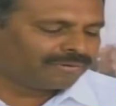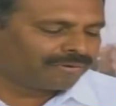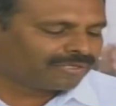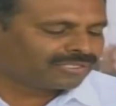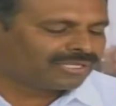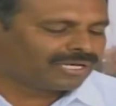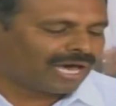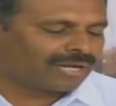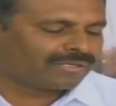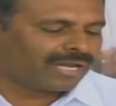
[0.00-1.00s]
కురిసింది
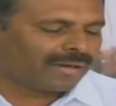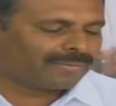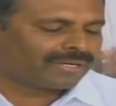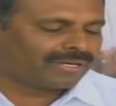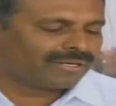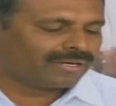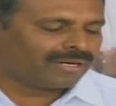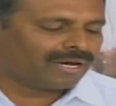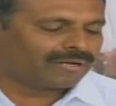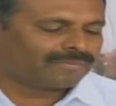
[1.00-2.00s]
నాలుగు వందల యాభై
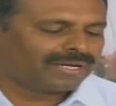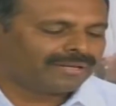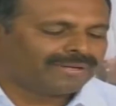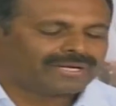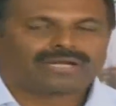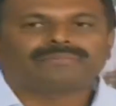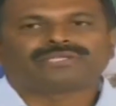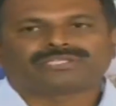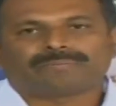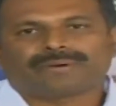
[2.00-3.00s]
ఆరు మిల్లీమీటర్లు
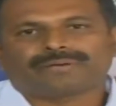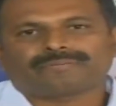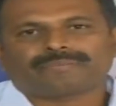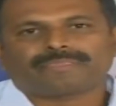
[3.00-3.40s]
మీరు చెప్పారు